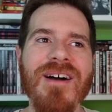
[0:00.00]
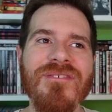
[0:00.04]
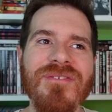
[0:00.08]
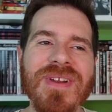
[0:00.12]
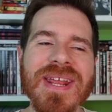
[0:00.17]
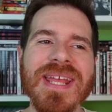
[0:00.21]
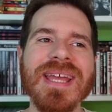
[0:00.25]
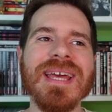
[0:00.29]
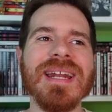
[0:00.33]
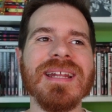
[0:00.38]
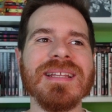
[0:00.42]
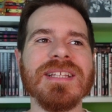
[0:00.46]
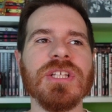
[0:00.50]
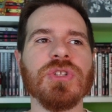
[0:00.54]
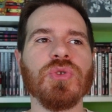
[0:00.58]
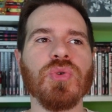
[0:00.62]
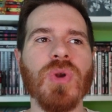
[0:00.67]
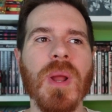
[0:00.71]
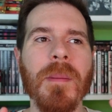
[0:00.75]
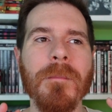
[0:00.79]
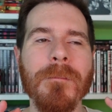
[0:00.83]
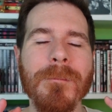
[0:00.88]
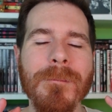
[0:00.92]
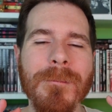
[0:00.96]
Avrei gradito
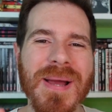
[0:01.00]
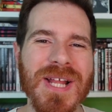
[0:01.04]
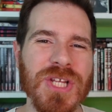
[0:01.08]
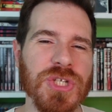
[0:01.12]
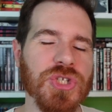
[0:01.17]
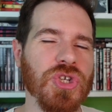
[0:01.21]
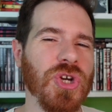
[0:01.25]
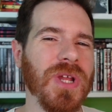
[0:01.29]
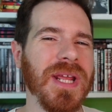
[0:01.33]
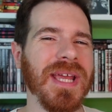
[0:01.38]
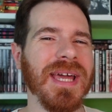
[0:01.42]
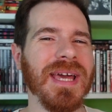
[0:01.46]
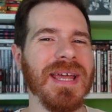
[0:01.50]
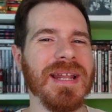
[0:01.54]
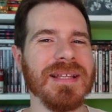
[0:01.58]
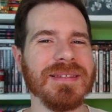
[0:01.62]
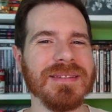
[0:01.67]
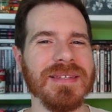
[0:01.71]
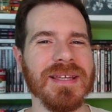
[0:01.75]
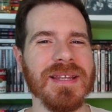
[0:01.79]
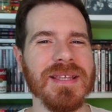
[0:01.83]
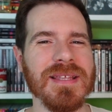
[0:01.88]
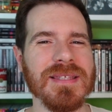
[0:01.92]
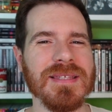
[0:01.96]
una maggiore
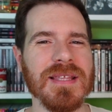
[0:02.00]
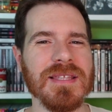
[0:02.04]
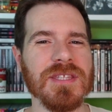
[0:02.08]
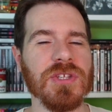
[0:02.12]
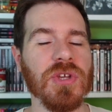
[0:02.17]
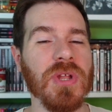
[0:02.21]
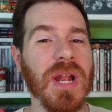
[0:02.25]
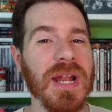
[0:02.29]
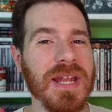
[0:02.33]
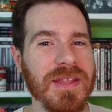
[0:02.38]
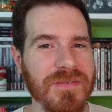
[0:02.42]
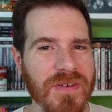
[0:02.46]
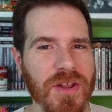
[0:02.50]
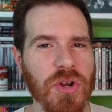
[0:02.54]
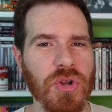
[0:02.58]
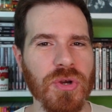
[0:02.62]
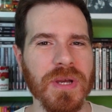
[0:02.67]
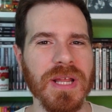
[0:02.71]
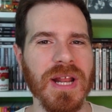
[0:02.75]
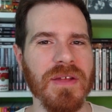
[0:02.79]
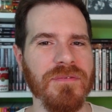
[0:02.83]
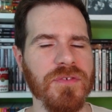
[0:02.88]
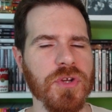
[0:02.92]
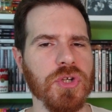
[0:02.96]
caratterizzazione a livello
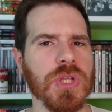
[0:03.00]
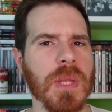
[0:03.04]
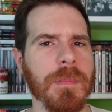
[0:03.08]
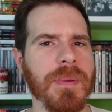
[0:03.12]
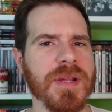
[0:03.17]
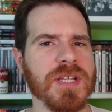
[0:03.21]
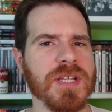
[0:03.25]
grafico dei